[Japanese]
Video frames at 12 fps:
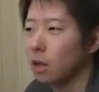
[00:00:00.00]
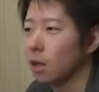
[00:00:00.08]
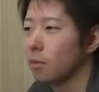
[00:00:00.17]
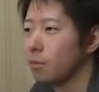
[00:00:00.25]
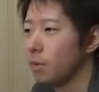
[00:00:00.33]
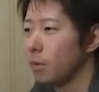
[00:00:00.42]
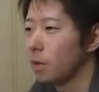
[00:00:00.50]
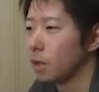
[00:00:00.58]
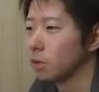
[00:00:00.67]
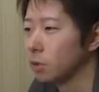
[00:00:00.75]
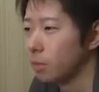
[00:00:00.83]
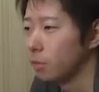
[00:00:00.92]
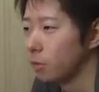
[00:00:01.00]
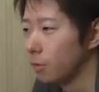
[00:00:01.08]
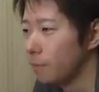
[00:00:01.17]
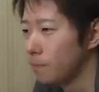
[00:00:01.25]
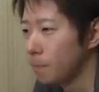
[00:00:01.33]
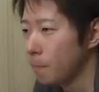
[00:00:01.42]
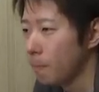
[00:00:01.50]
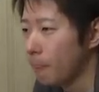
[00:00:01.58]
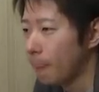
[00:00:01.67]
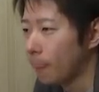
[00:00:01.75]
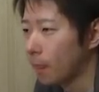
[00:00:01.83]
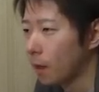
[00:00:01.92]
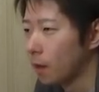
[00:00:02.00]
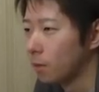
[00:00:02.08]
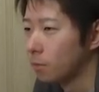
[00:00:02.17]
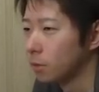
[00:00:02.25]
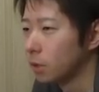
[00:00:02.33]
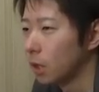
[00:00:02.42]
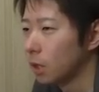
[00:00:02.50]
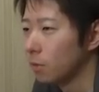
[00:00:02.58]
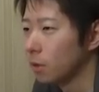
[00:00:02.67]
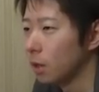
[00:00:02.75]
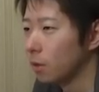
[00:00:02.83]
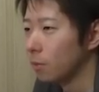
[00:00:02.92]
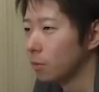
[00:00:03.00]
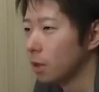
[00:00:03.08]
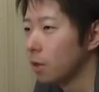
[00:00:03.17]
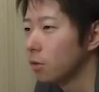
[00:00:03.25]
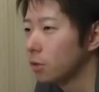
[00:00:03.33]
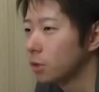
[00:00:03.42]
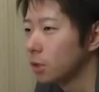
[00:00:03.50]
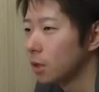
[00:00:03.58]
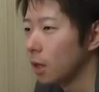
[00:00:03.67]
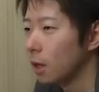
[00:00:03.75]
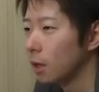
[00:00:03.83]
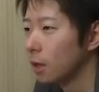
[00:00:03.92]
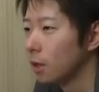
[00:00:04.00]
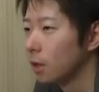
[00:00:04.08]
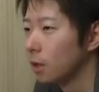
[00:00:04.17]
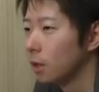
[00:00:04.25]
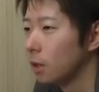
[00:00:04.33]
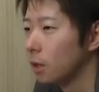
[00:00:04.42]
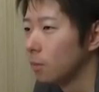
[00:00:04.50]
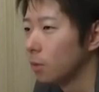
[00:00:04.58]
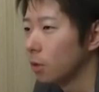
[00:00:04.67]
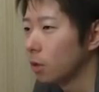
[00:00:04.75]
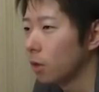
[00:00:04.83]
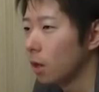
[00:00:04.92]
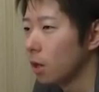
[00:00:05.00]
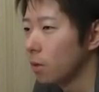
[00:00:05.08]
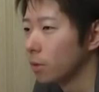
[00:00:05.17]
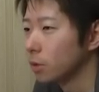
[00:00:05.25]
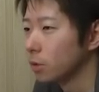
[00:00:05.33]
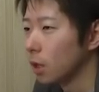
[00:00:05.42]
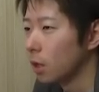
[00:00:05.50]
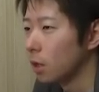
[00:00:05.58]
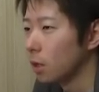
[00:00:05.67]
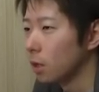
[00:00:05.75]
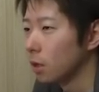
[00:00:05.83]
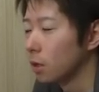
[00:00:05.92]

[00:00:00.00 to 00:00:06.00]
て、ね、多分ビビったんでしょうね、もう。伝ってもだよな、もう断トツすぎで。ここから行きますよ、さらに。